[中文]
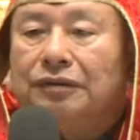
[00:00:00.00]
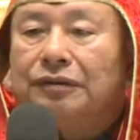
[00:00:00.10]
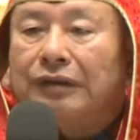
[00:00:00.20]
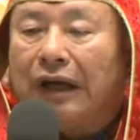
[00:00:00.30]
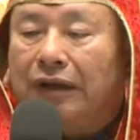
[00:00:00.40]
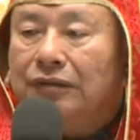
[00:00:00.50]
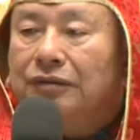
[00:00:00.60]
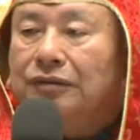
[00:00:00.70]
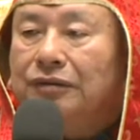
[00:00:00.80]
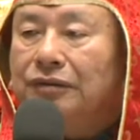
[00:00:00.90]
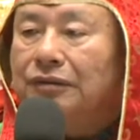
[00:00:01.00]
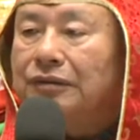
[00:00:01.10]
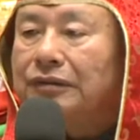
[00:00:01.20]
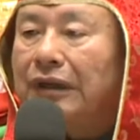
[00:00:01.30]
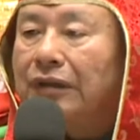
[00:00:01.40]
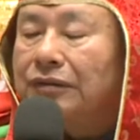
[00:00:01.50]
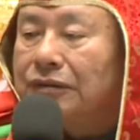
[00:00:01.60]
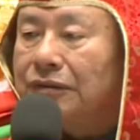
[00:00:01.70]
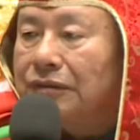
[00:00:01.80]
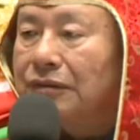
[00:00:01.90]
长治上
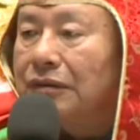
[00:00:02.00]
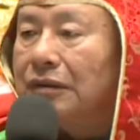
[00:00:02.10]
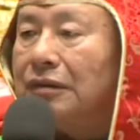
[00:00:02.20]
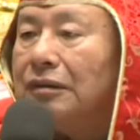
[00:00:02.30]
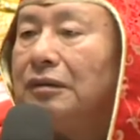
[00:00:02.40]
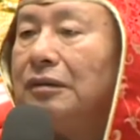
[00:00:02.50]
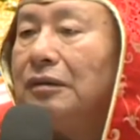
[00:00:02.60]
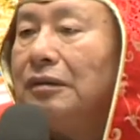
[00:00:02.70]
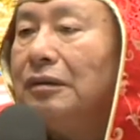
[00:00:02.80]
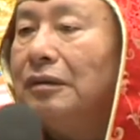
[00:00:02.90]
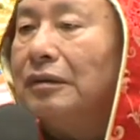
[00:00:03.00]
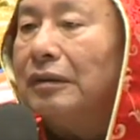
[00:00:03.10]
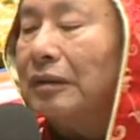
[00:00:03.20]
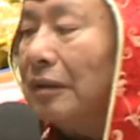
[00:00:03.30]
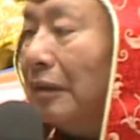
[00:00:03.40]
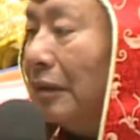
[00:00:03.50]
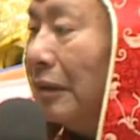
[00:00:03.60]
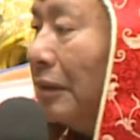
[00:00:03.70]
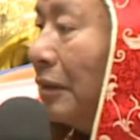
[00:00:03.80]
师的这个